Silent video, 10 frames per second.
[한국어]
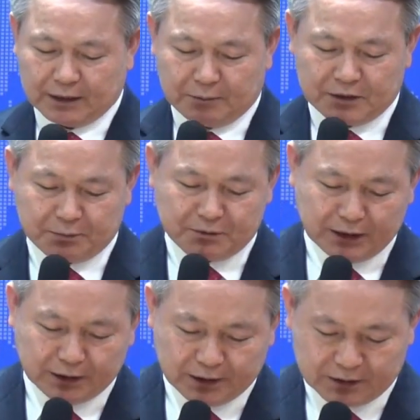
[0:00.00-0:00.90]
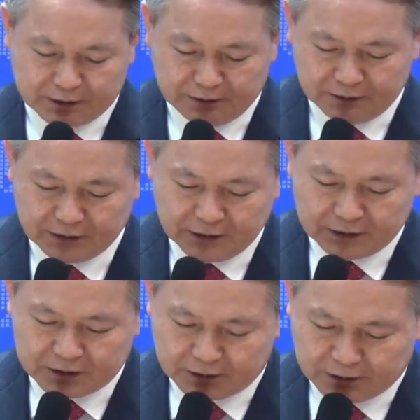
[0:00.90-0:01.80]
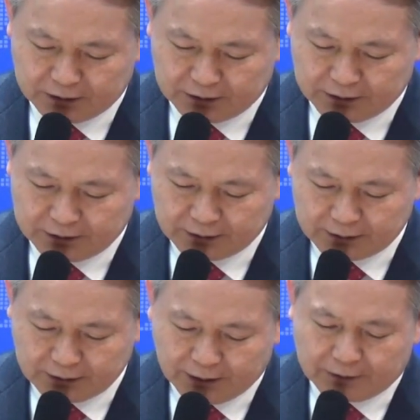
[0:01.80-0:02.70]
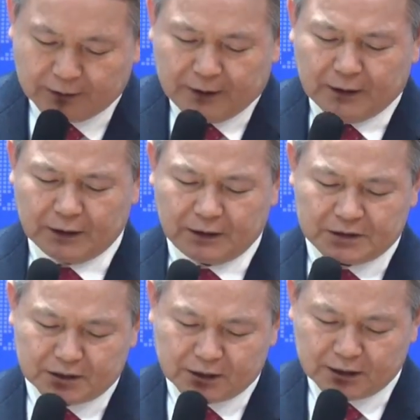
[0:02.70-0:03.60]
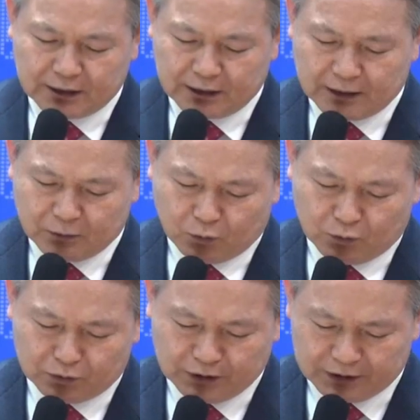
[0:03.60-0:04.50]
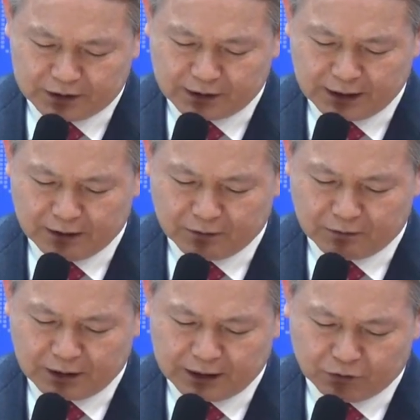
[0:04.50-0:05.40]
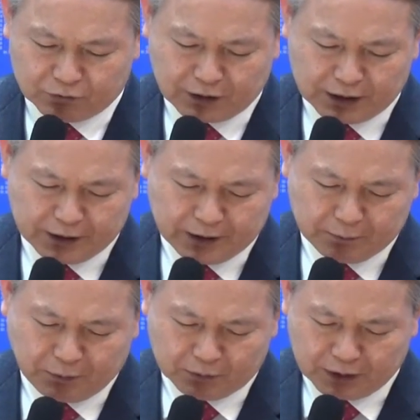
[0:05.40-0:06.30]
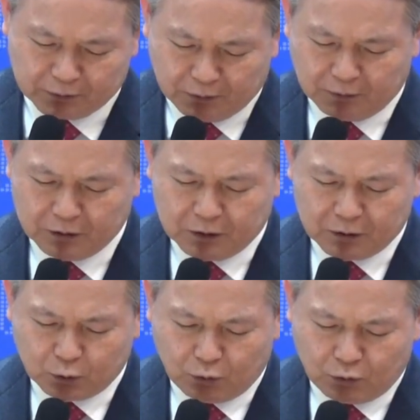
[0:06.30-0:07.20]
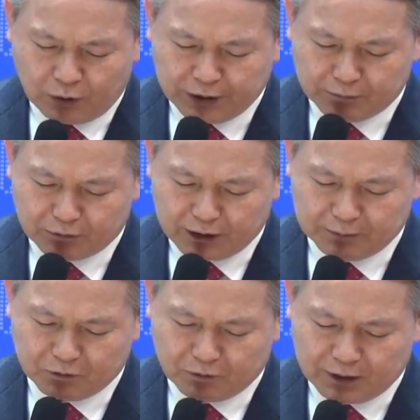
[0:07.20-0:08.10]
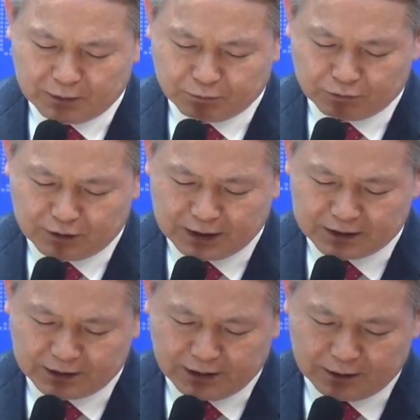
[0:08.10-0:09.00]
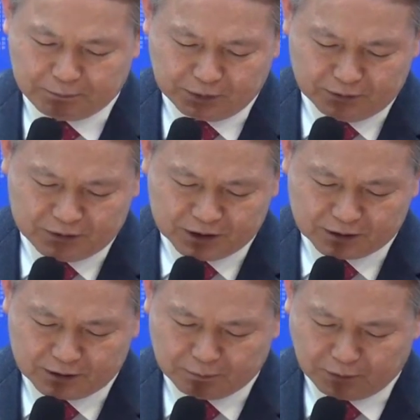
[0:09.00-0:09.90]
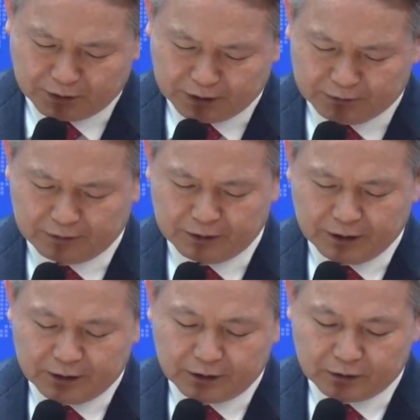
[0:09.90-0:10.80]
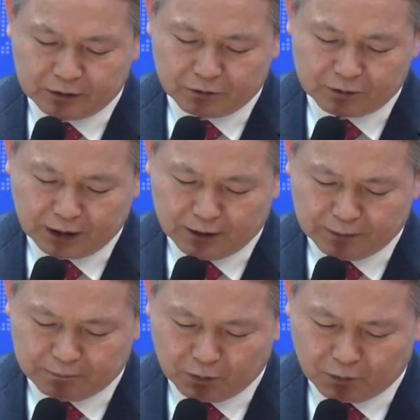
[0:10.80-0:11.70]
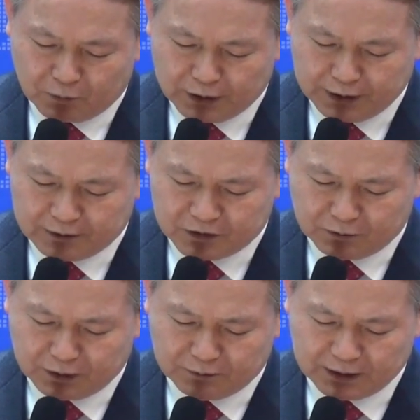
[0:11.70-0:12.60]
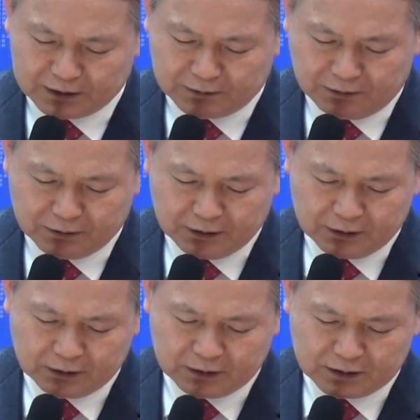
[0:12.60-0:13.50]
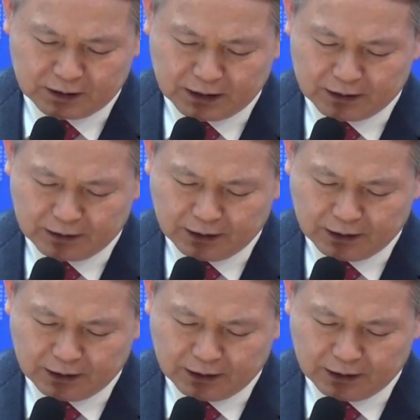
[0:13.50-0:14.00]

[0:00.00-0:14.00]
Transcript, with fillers: 30장 1절 시작 히스기야가 온 이스라엘과 유다에 보내고 또 에브라임과 문하세에 편지를 보내요 예루살렘 용호와에 전해 와서 이스라엘의